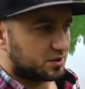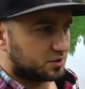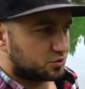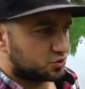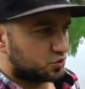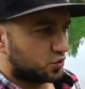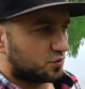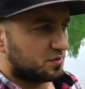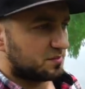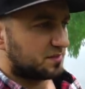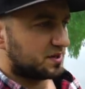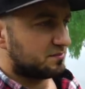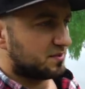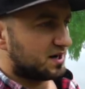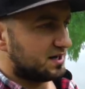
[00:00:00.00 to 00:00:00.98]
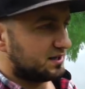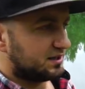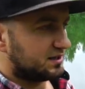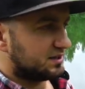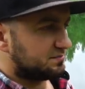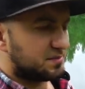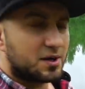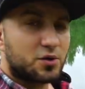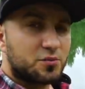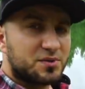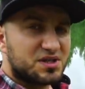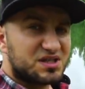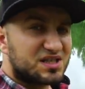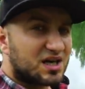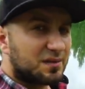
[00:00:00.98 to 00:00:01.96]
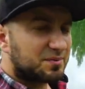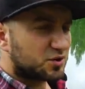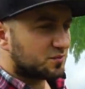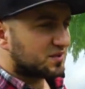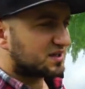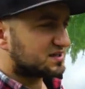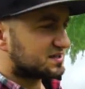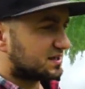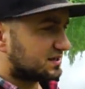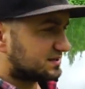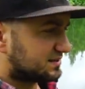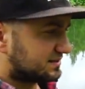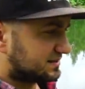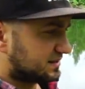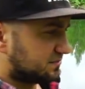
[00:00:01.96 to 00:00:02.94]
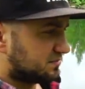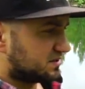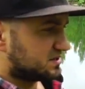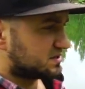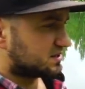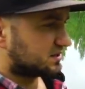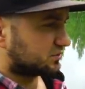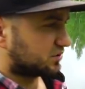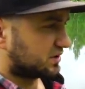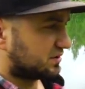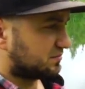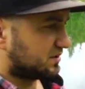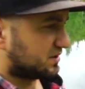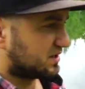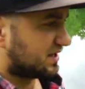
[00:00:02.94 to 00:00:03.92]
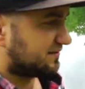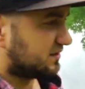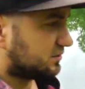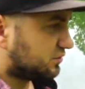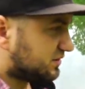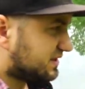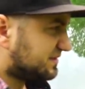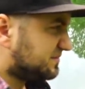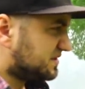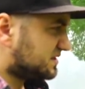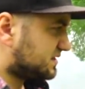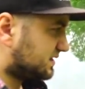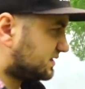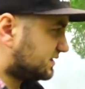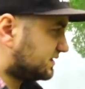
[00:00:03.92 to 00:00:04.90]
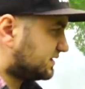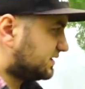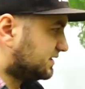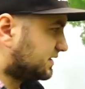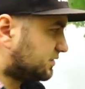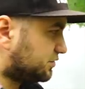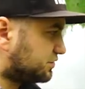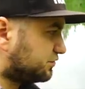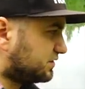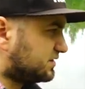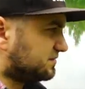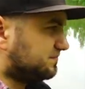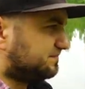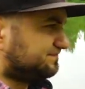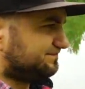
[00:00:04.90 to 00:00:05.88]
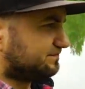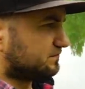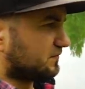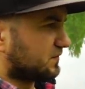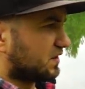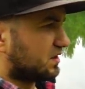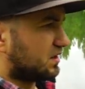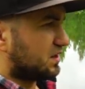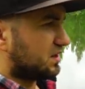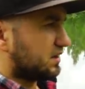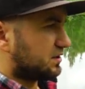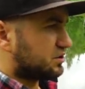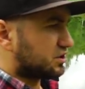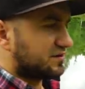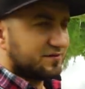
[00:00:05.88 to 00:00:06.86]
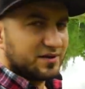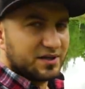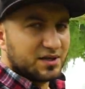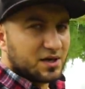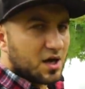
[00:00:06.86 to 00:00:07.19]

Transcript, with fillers: пару штук мы поймали и пару мидий. Как потом оказалось, те мидии, которые мы хавали, но ну, это не мидии, это такие, короче, вот эти э, речковые